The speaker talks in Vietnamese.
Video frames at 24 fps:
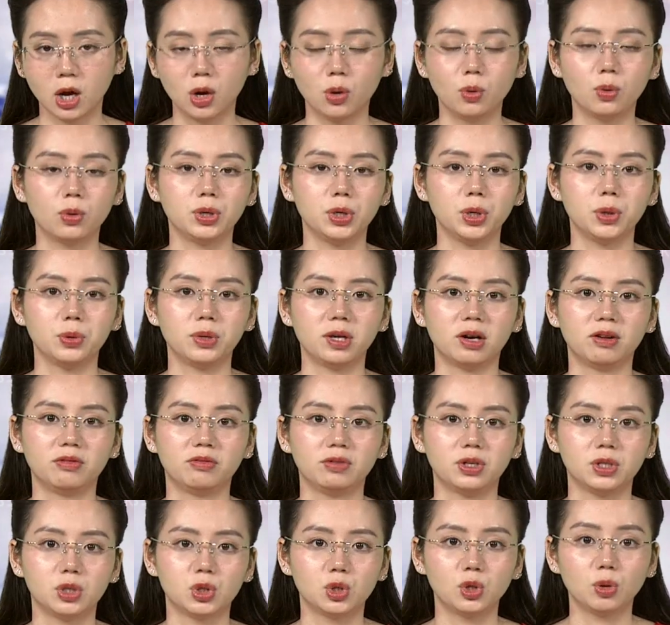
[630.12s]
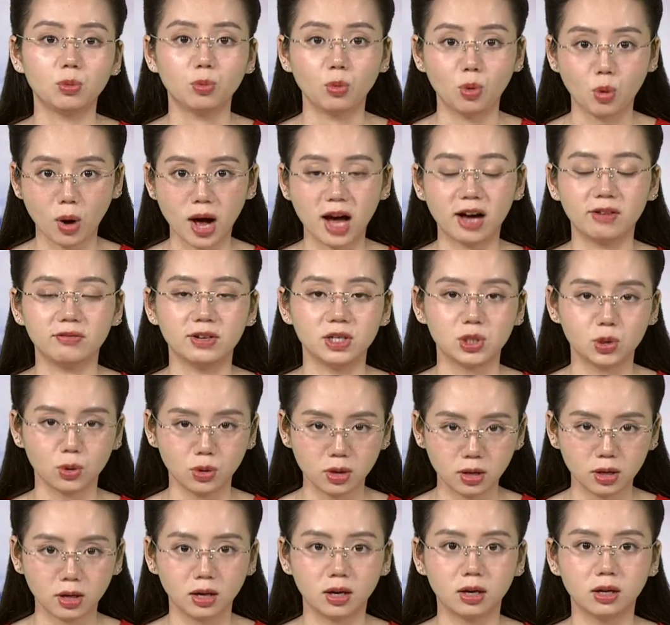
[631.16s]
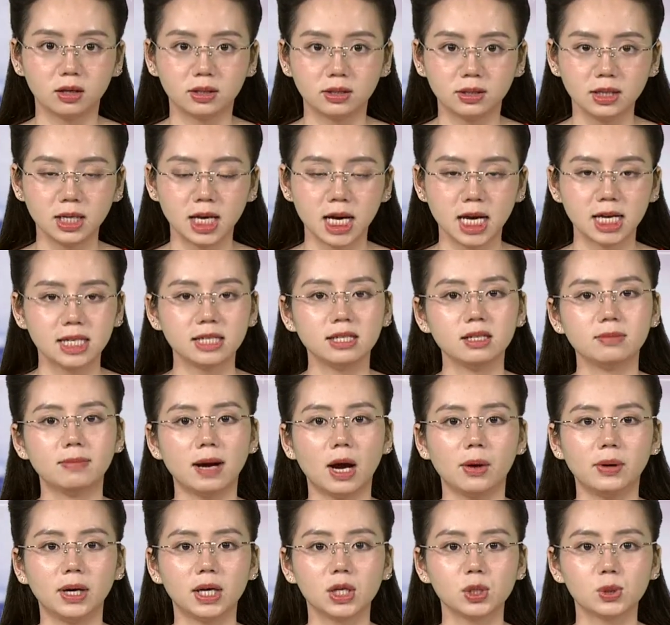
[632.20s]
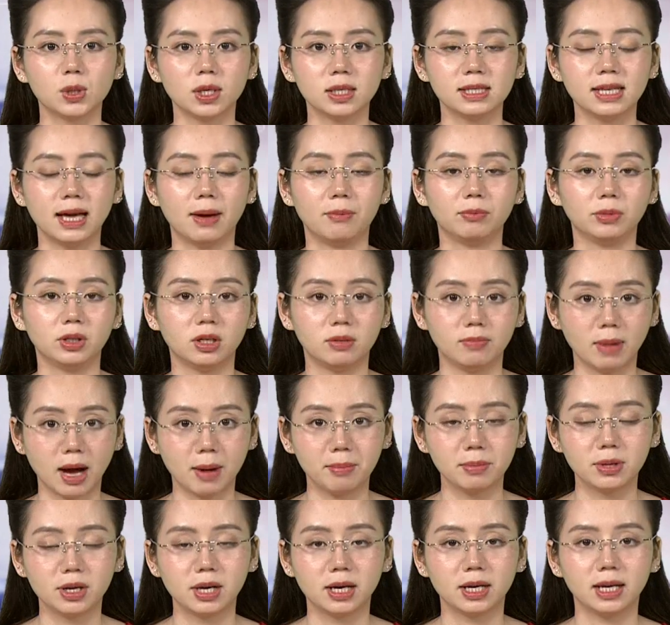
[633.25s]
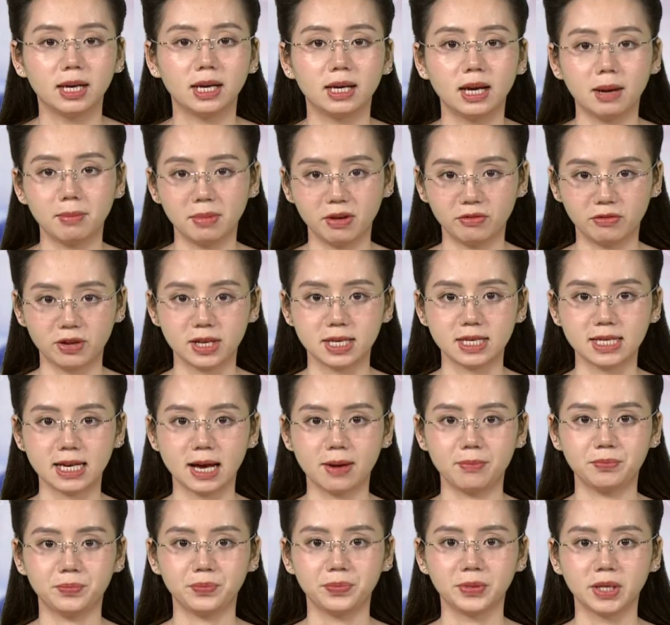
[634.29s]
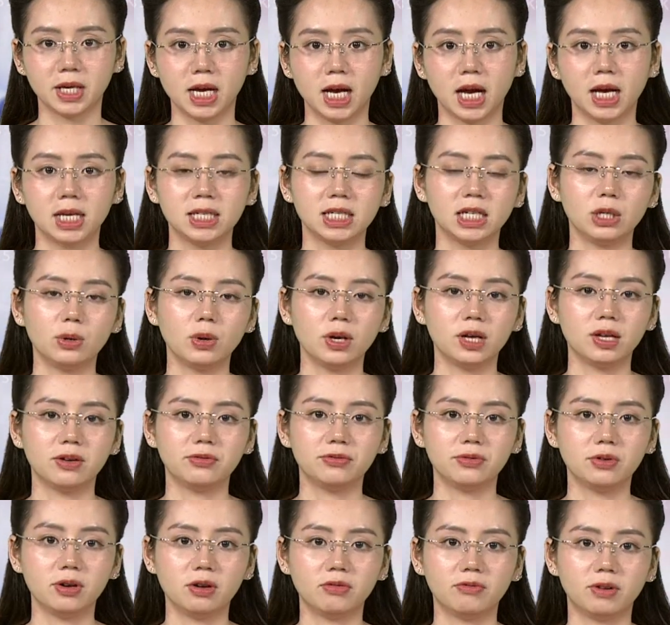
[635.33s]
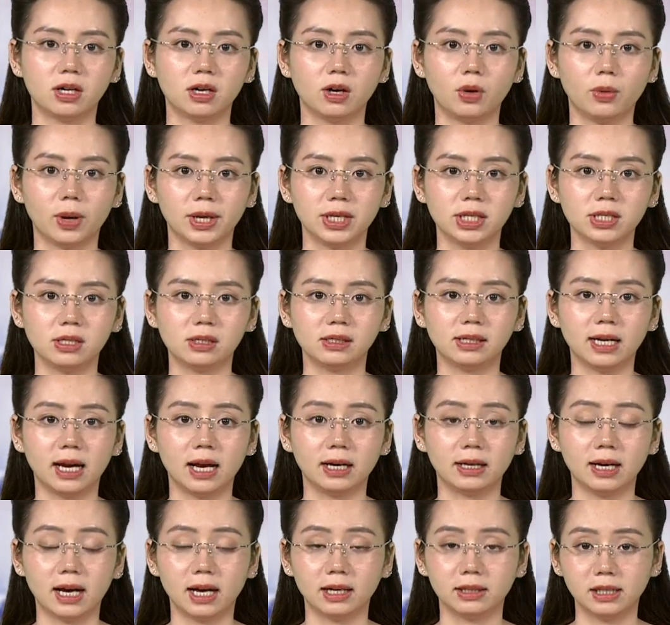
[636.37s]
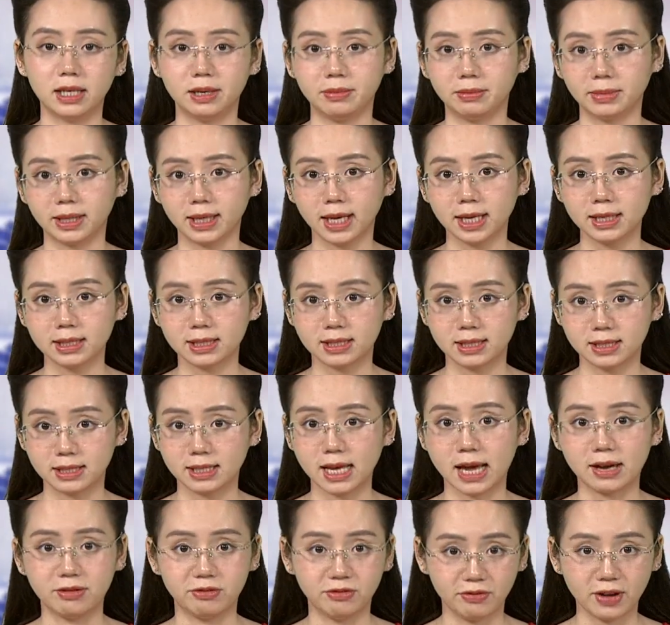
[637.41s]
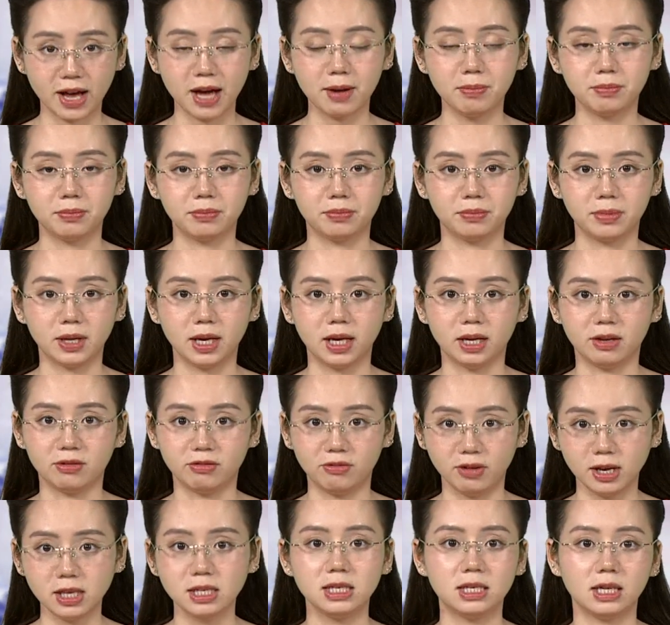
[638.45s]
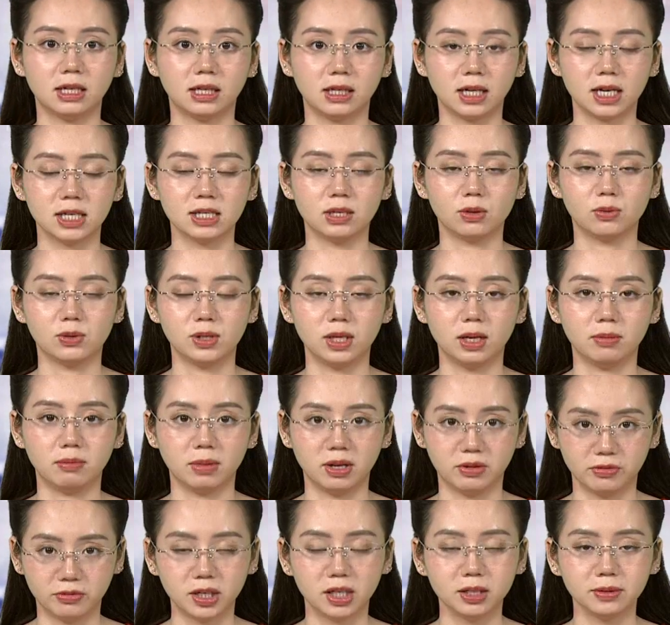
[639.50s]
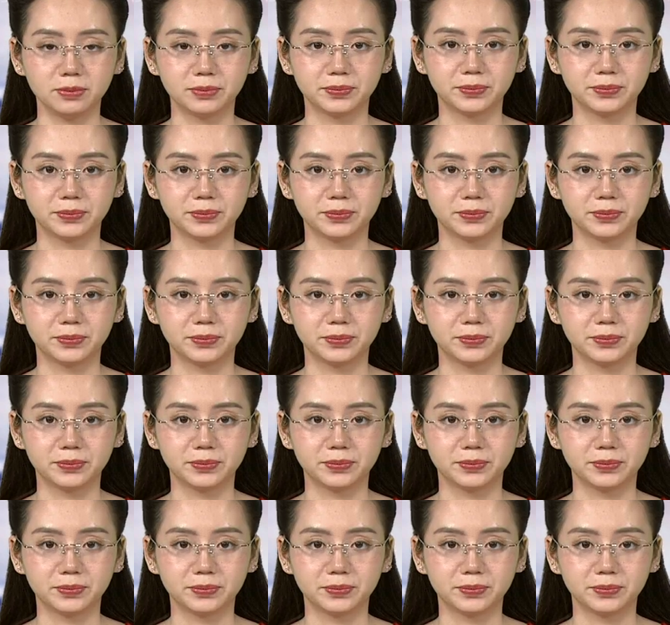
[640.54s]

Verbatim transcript: của nhiều nhà vườn rụng quả với số lượng lớn, dự báo năng suất giảm từ 30 đến 50%. Chính quyền địa phương và cơ quan chức năng đang tìm cách giải pháp để phát triển cây sầu riêng bền vững.